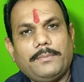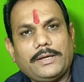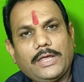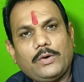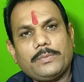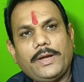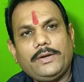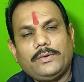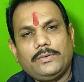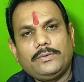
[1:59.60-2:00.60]
माता और
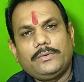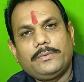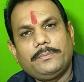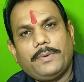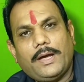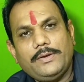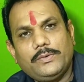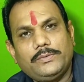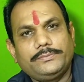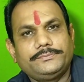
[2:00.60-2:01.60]
बहनों
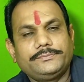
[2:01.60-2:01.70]
भाइयों